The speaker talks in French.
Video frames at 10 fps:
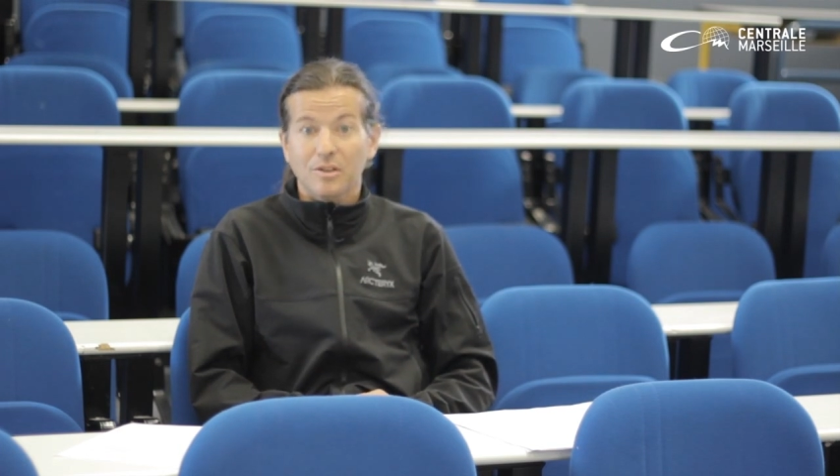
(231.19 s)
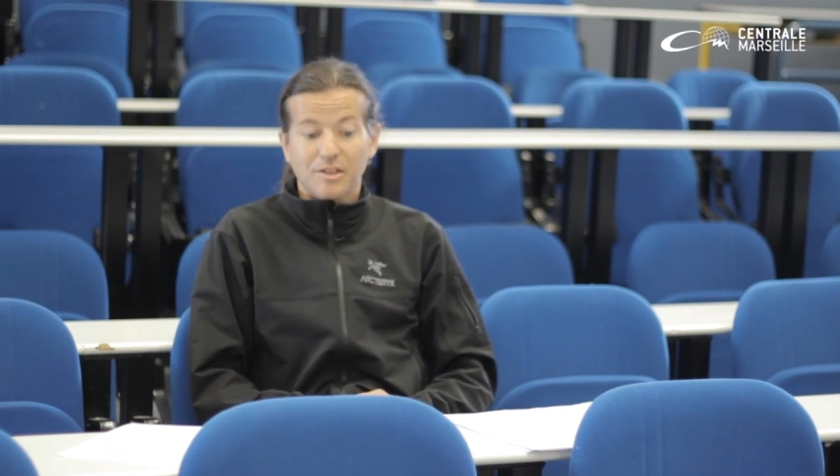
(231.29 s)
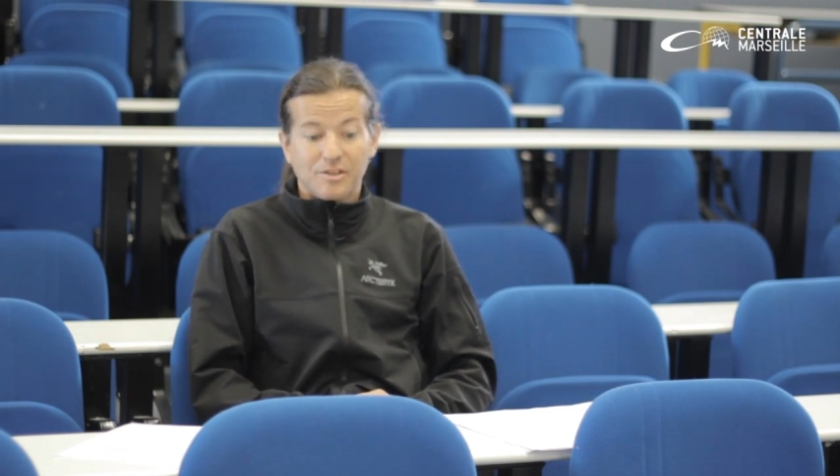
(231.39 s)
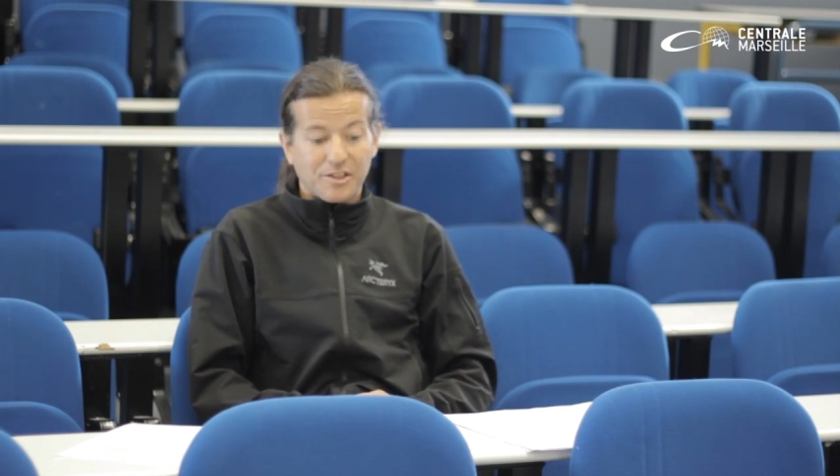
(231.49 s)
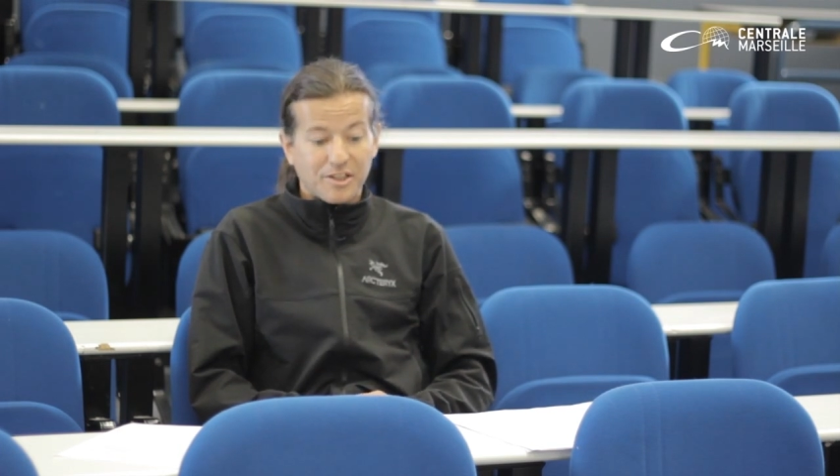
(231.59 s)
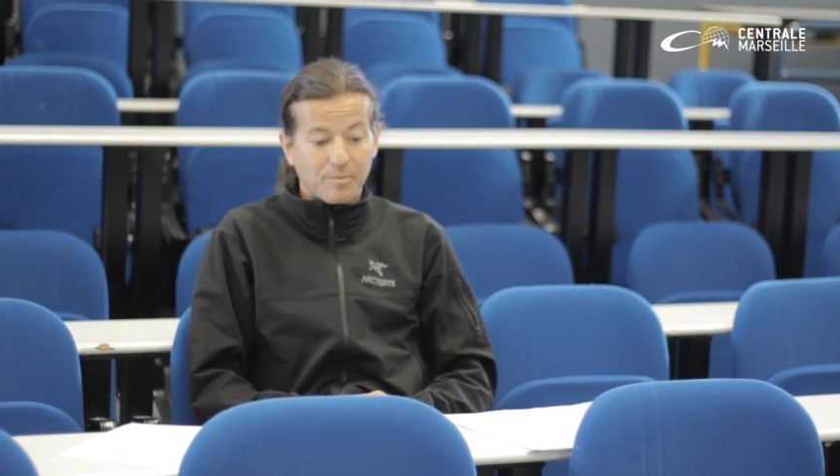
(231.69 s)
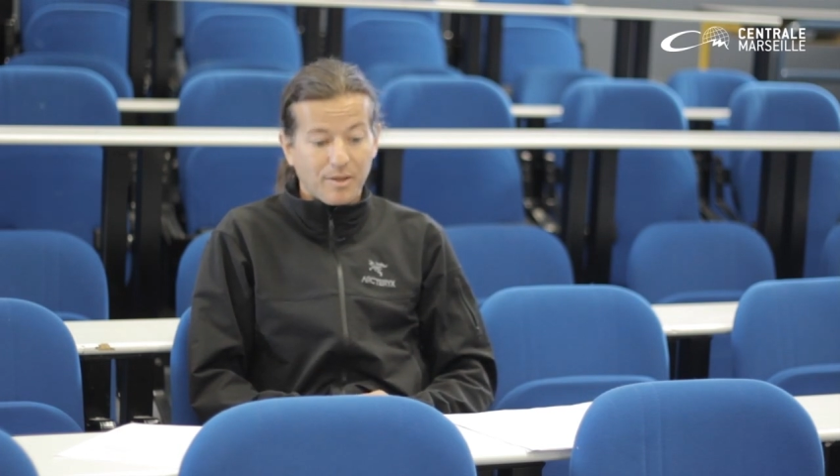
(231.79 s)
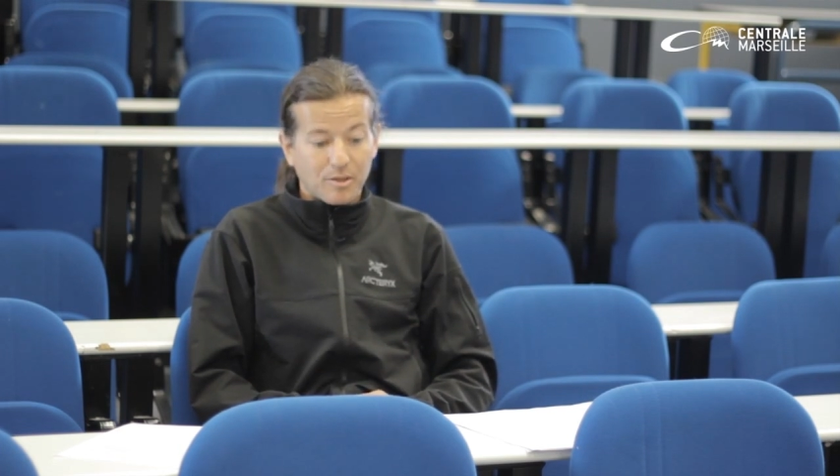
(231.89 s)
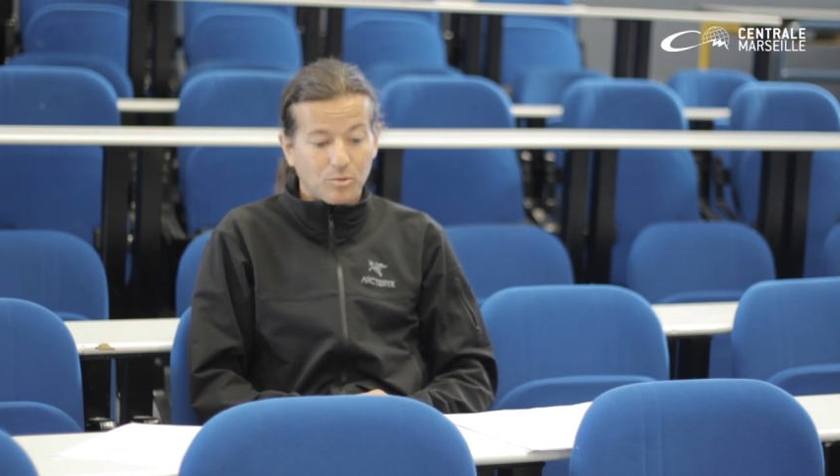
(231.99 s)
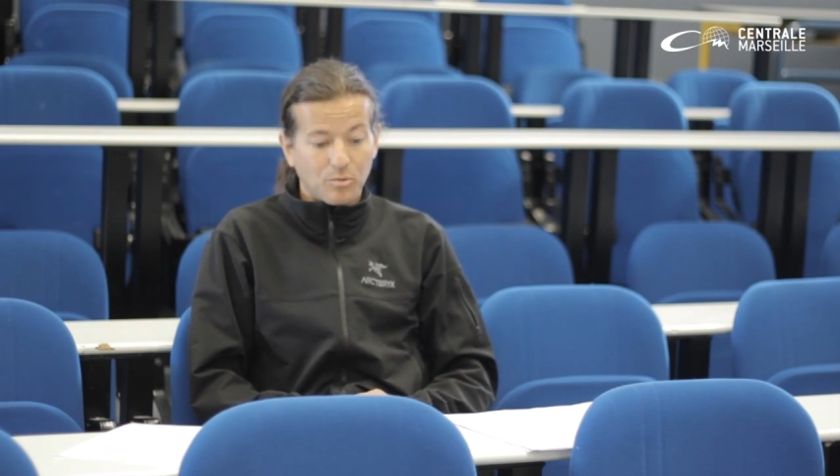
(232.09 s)
ces quatre
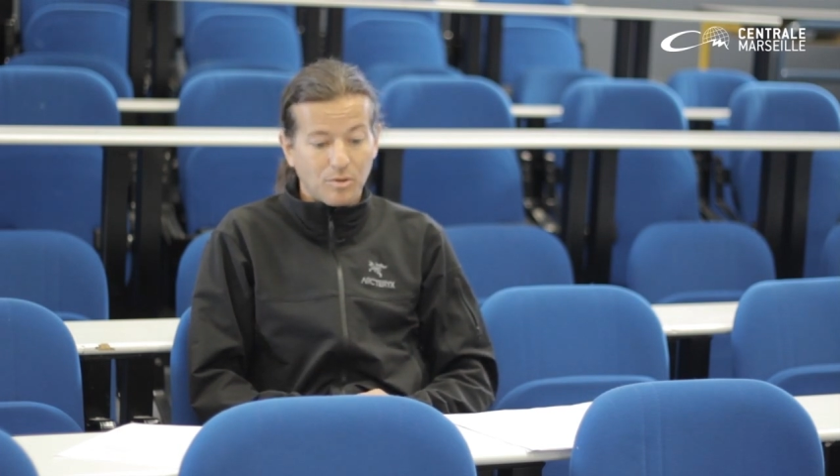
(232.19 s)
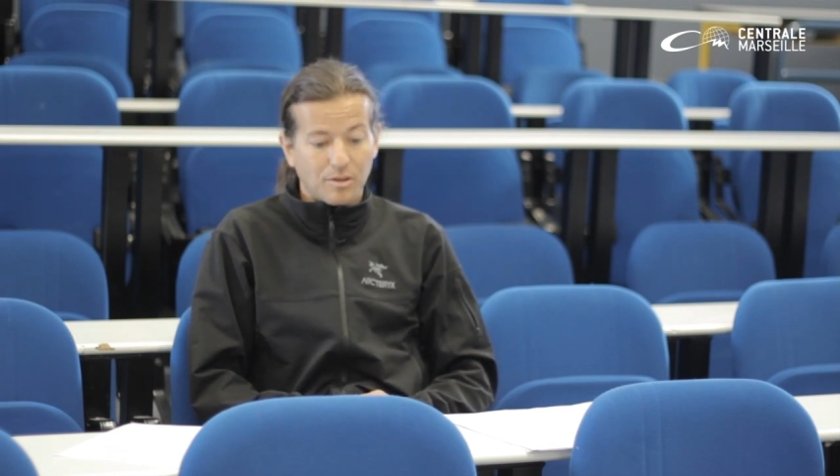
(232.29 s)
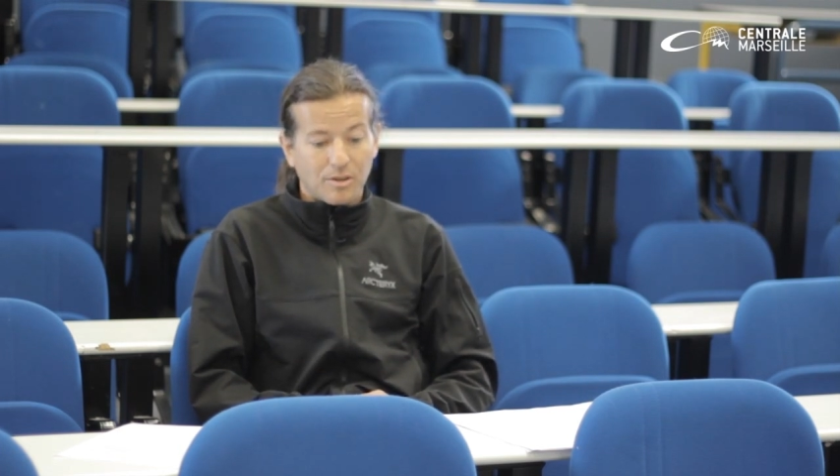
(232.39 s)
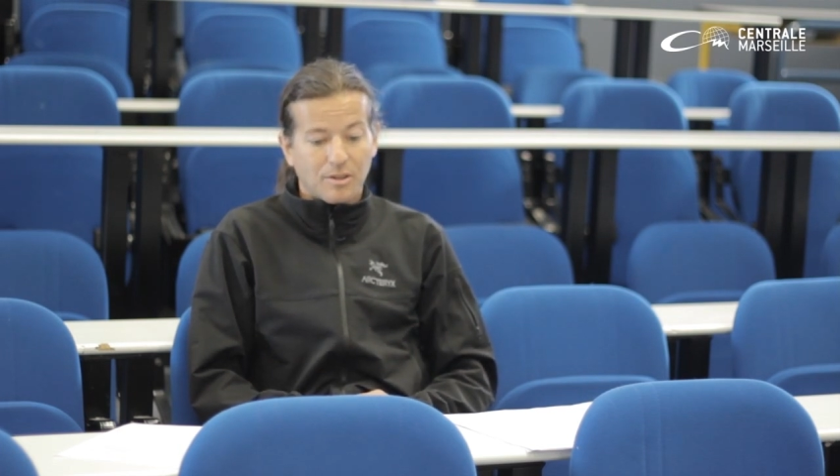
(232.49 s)
parcours